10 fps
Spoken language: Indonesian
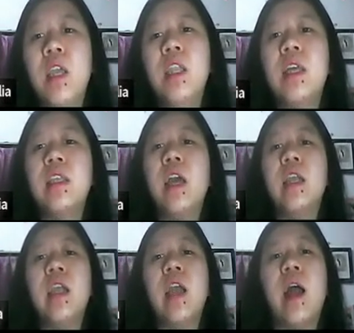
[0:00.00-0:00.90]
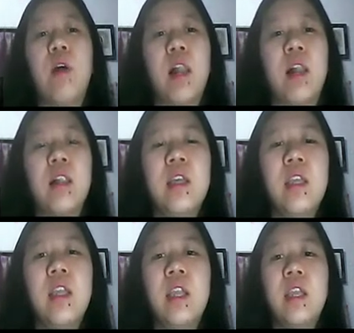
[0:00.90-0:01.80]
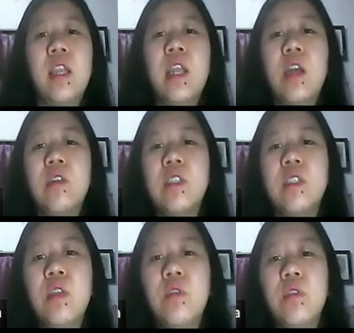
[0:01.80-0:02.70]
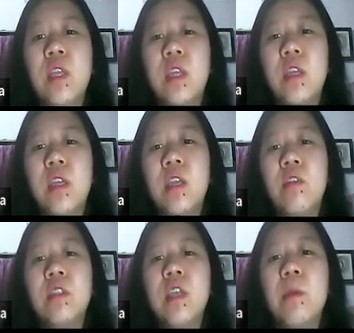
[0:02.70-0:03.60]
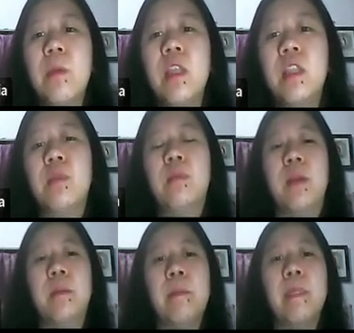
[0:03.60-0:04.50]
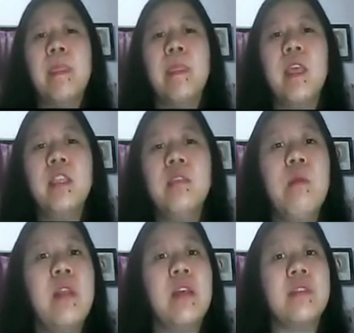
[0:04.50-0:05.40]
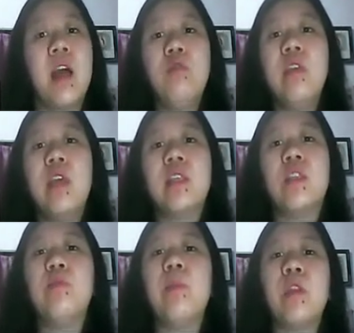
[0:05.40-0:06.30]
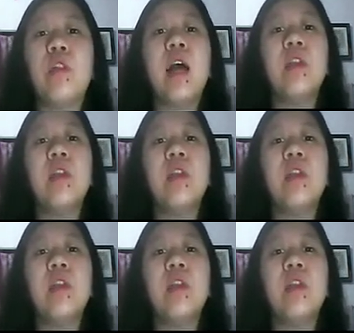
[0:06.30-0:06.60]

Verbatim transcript: Ini ditanya ada yang awal. Kira-kira dia diagnosisnya dulu nih. Dia Diagnosis apa nih, teman-teman? Dia 19 tahun, dia satu peno